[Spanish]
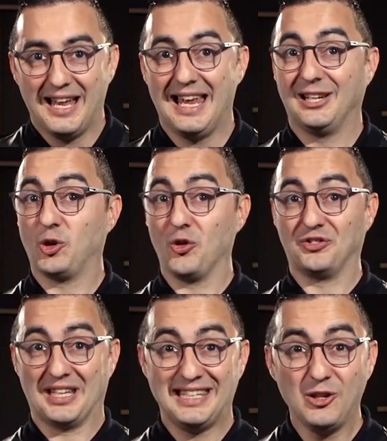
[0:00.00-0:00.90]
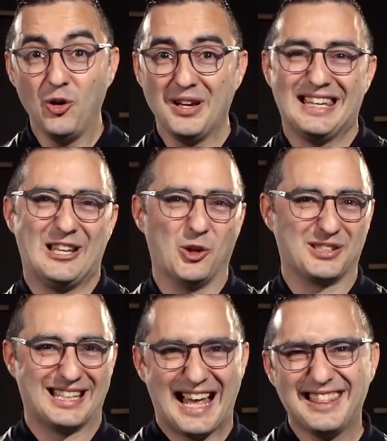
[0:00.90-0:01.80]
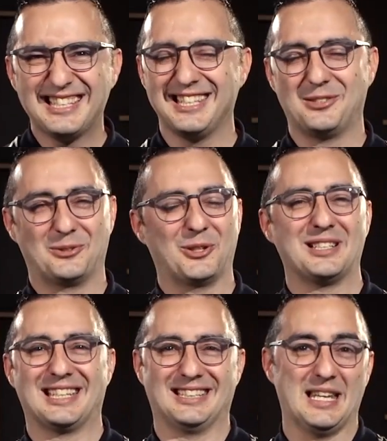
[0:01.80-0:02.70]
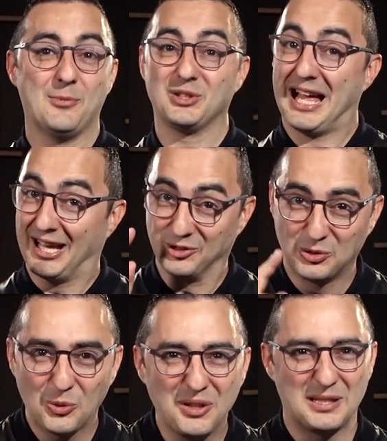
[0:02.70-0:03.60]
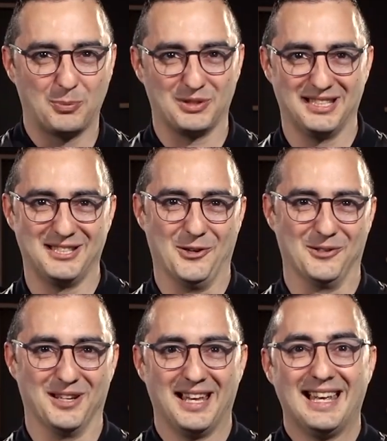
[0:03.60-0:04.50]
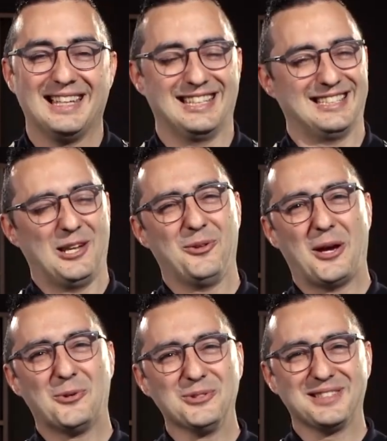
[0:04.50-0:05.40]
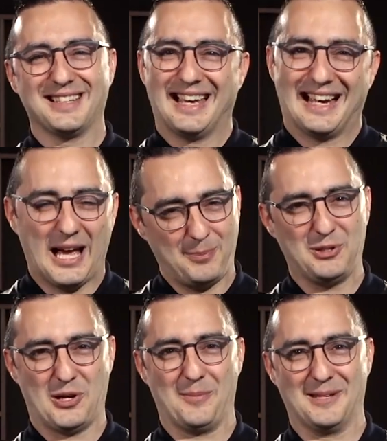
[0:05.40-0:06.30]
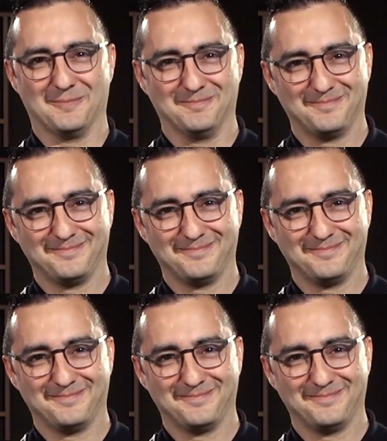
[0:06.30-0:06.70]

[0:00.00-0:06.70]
el contenido y los grandes instructores que tenemos a tu disposición. Te saluda Gus, happy drumming.